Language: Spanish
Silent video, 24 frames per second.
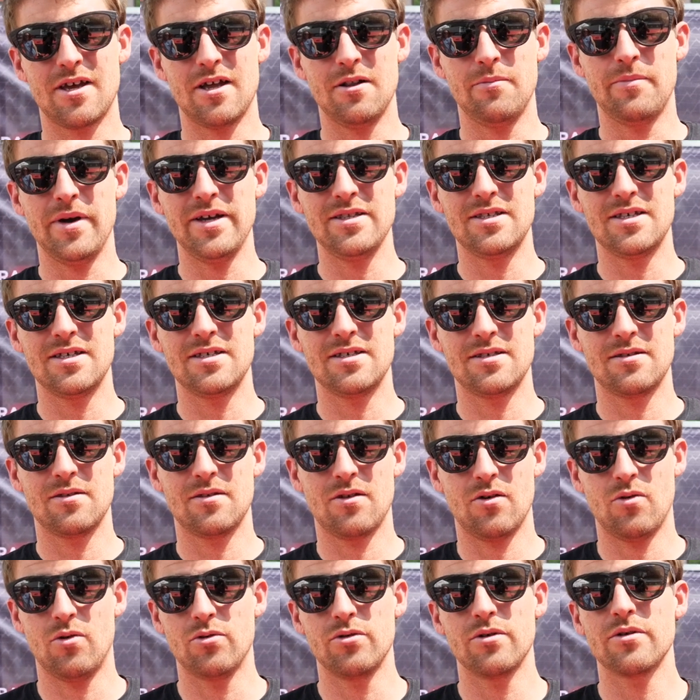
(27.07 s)
el
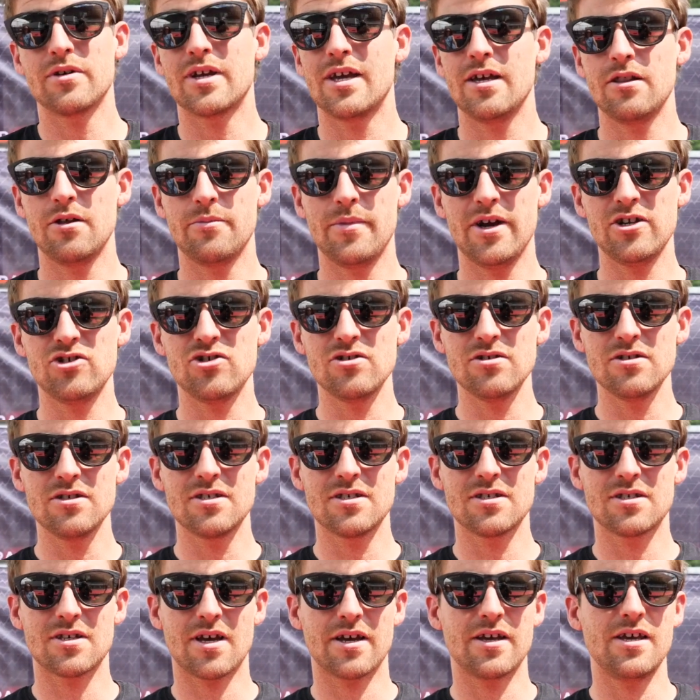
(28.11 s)
21
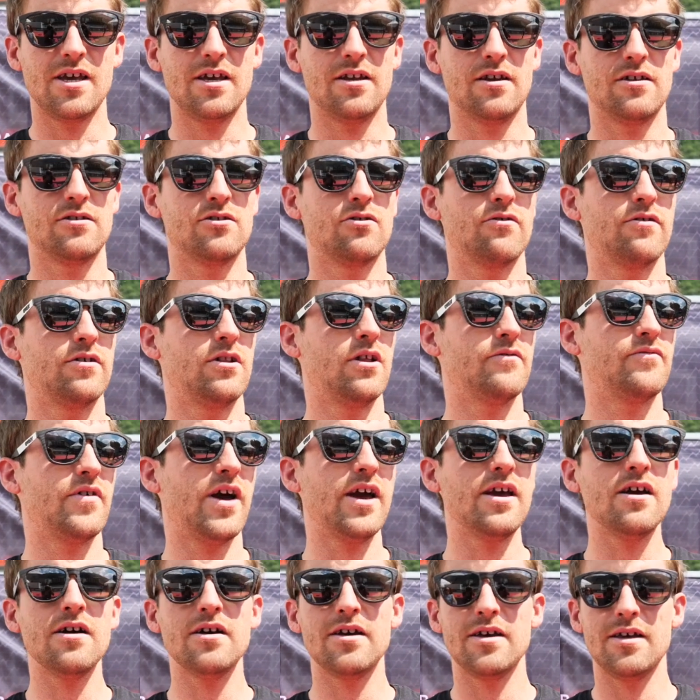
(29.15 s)
kilómetros aquí en Andorra la
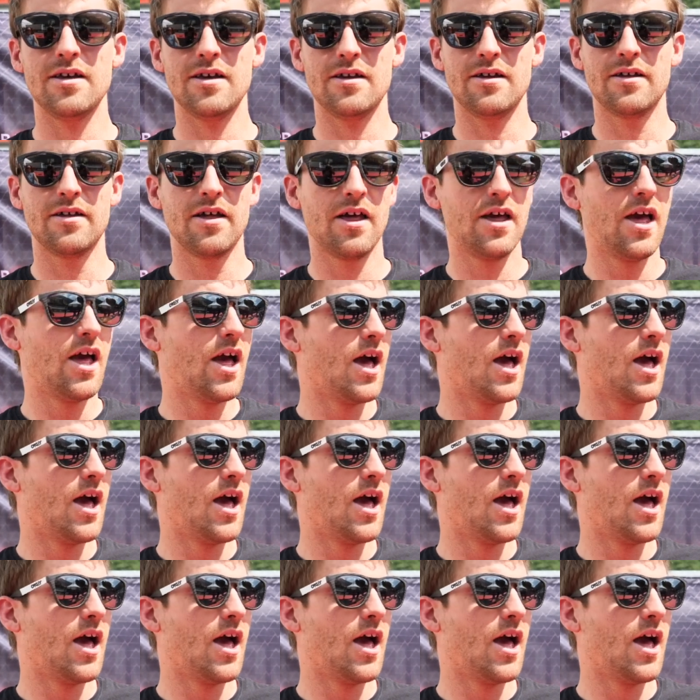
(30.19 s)
Vella y